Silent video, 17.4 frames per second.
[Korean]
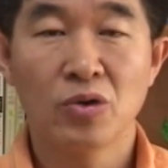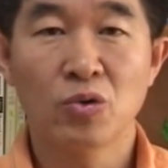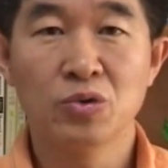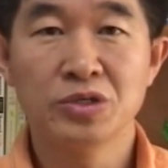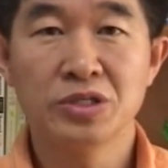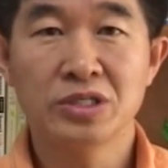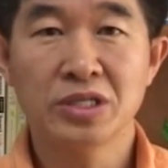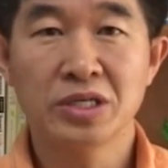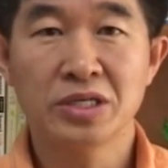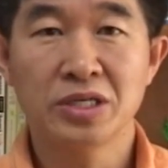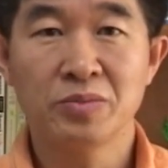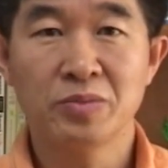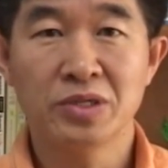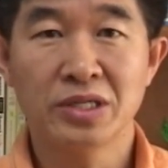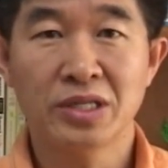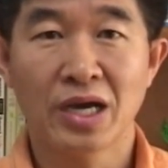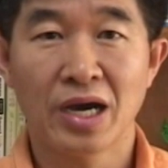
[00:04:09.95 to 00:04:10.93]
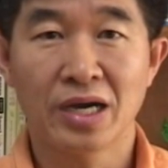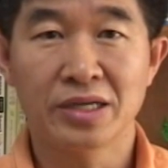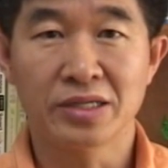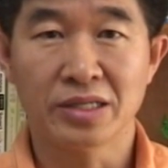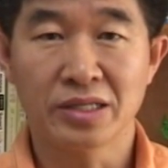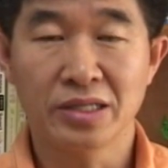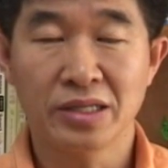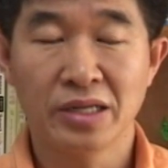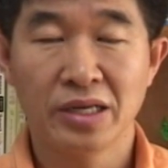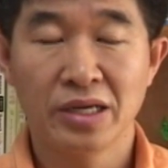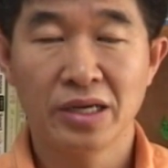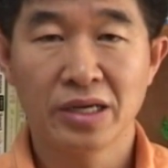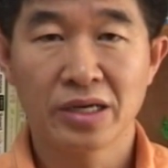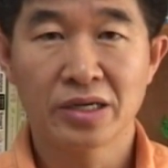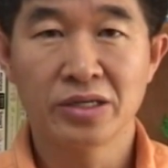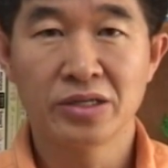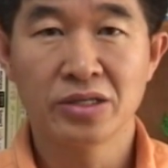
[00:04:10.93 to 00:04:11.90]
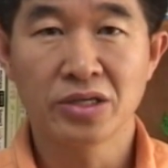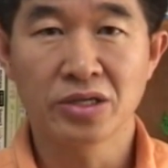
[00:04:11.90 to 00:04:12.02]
혼신의 힘을 다하는 그런